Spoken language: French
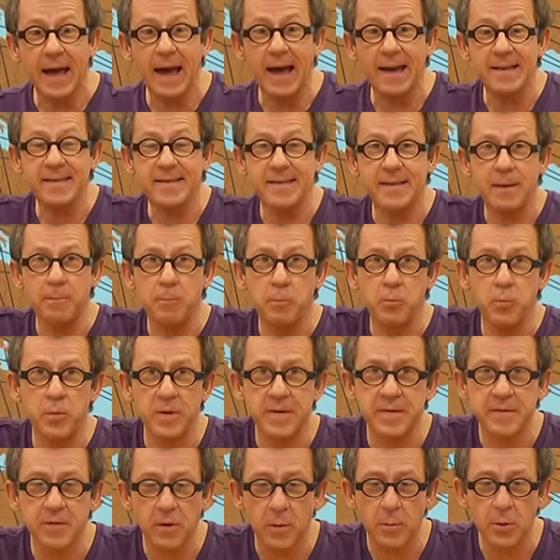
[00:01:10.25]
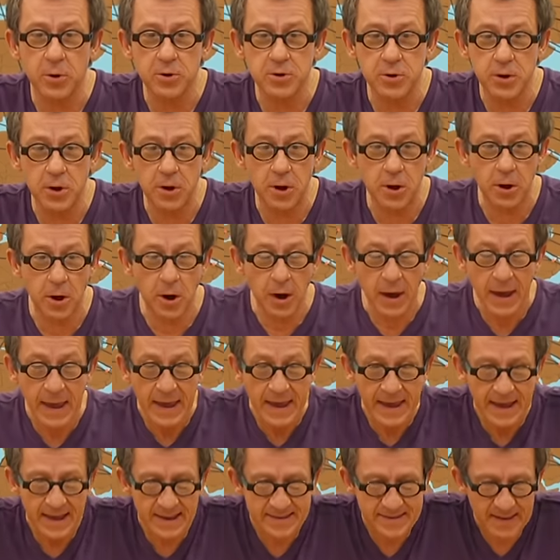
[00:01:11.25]
à ses puissants moteurs
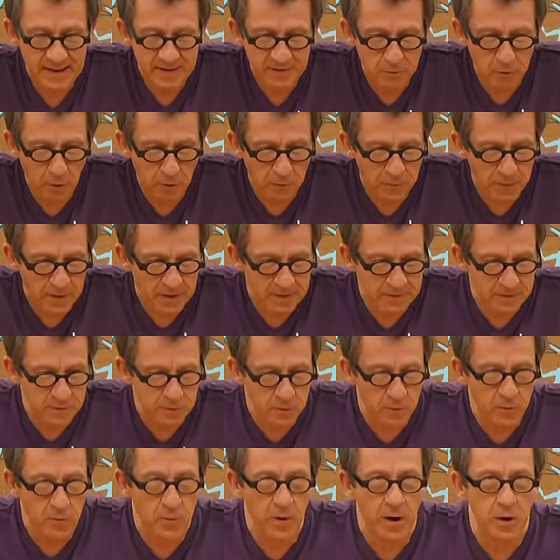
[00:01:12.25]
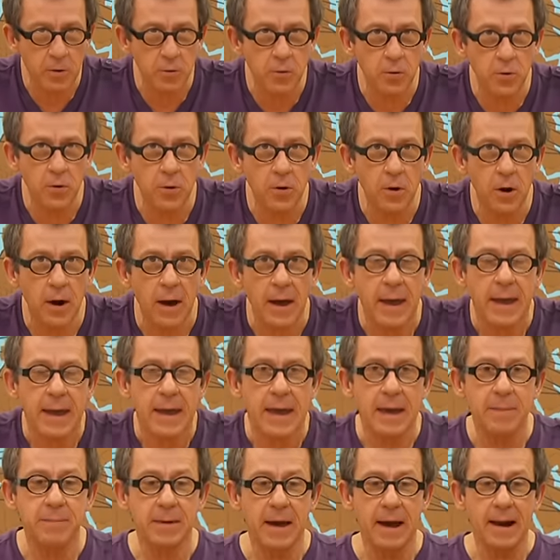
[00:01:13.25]
et sa surface de voilure,
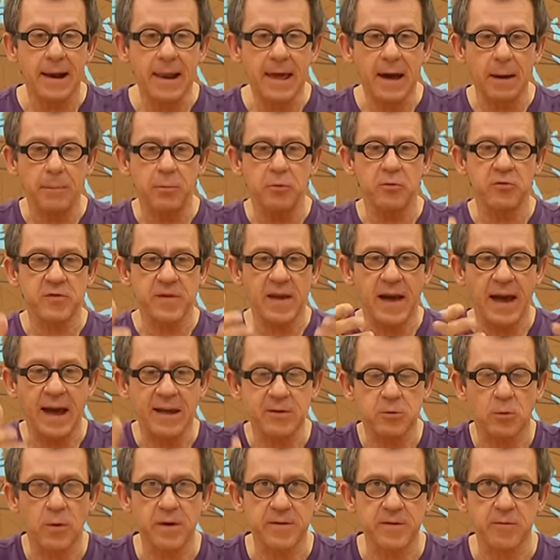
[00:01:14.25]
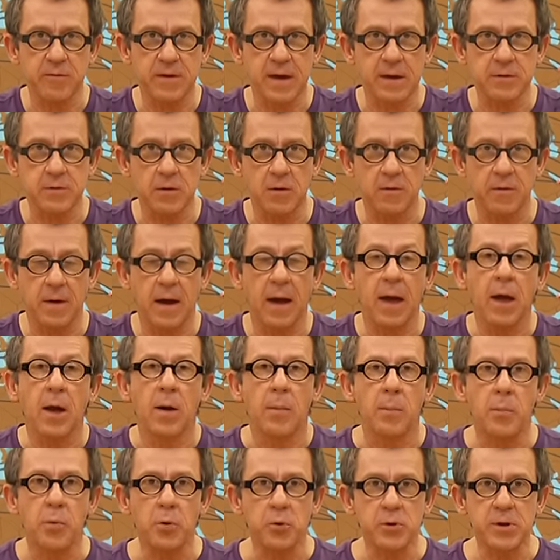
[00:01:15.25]
eh l'Airbus A380
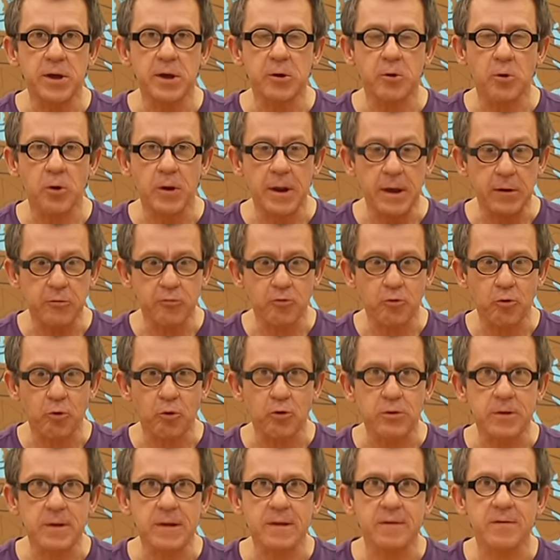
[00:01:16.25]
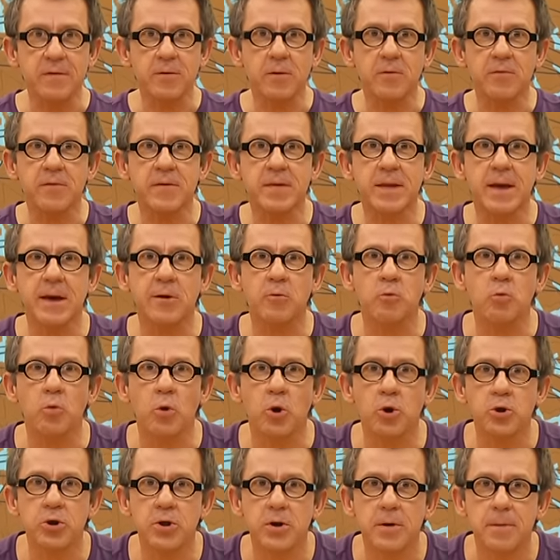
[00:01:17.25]
peut décoller sur une distance très
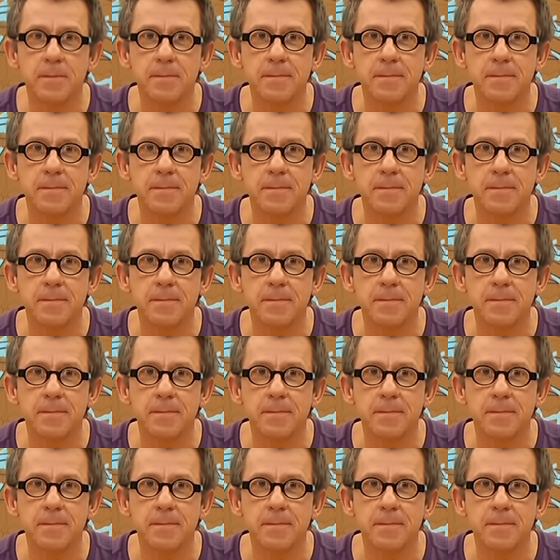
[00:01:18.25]
courte.